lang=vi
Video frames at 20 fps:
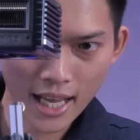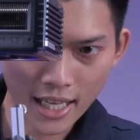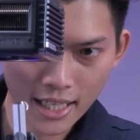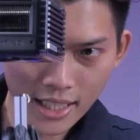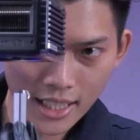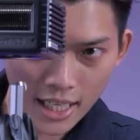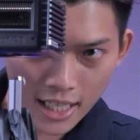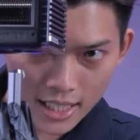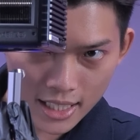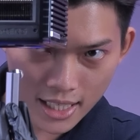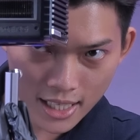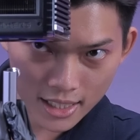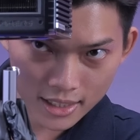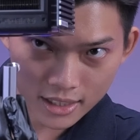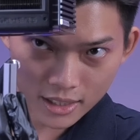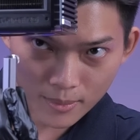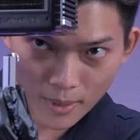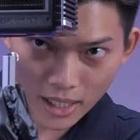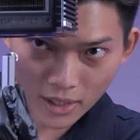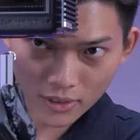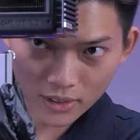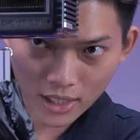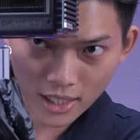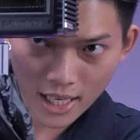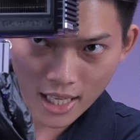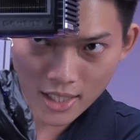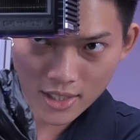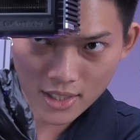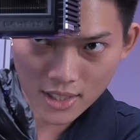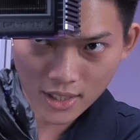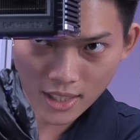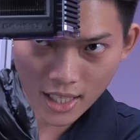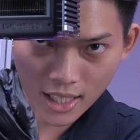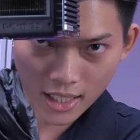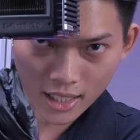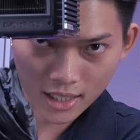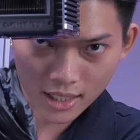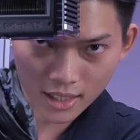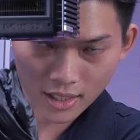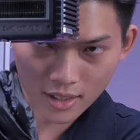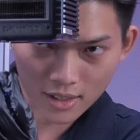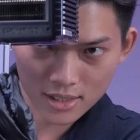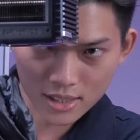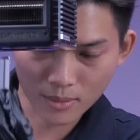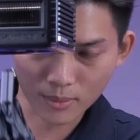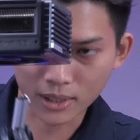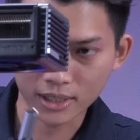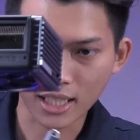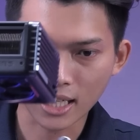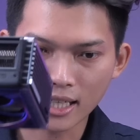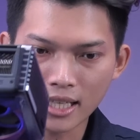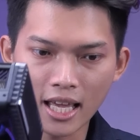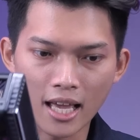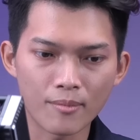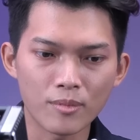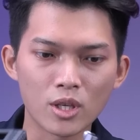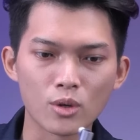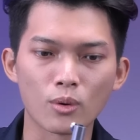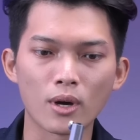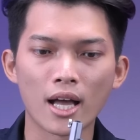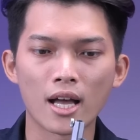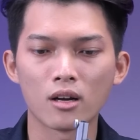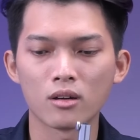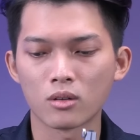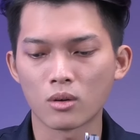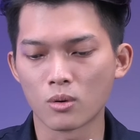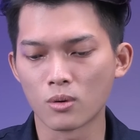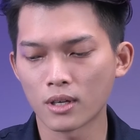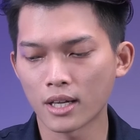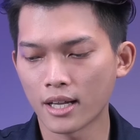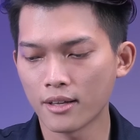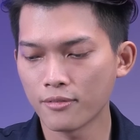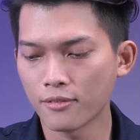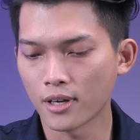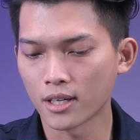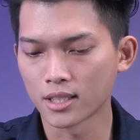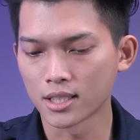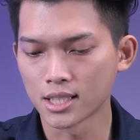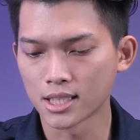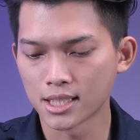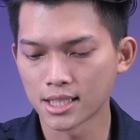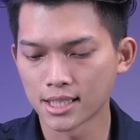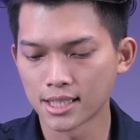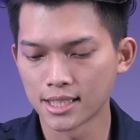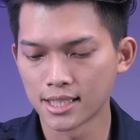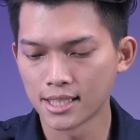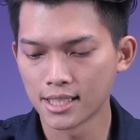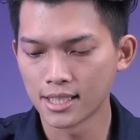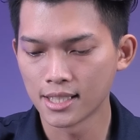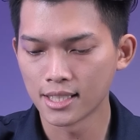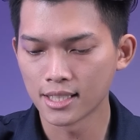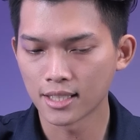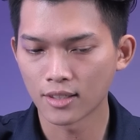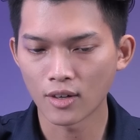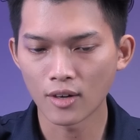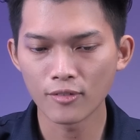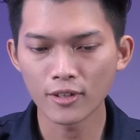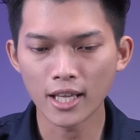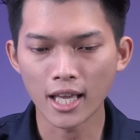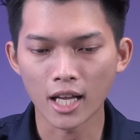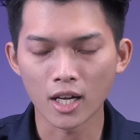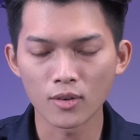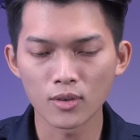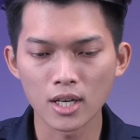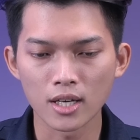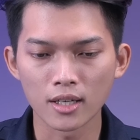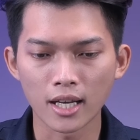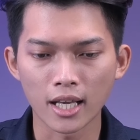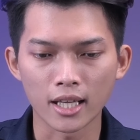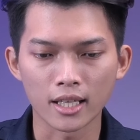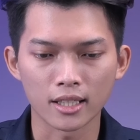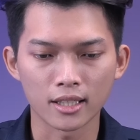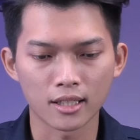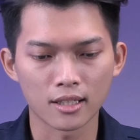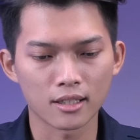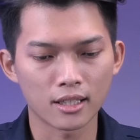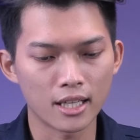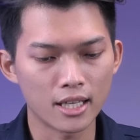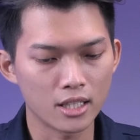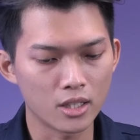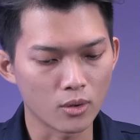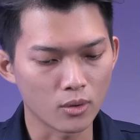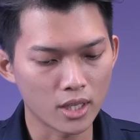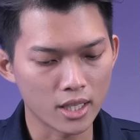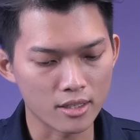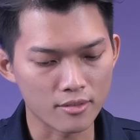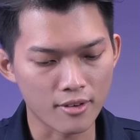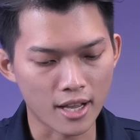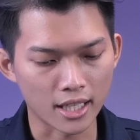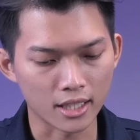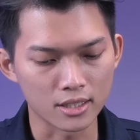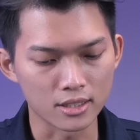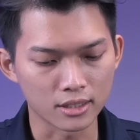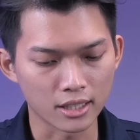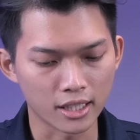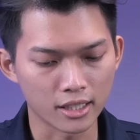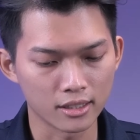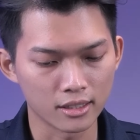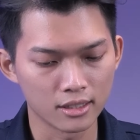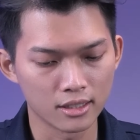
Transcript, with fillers: đáy cây á thì bạn có thể để nó như thế này đó xong bạn tăng giảm chiều cao của cái phần graphic card holder này à, cái này chỗ này là vặn được nè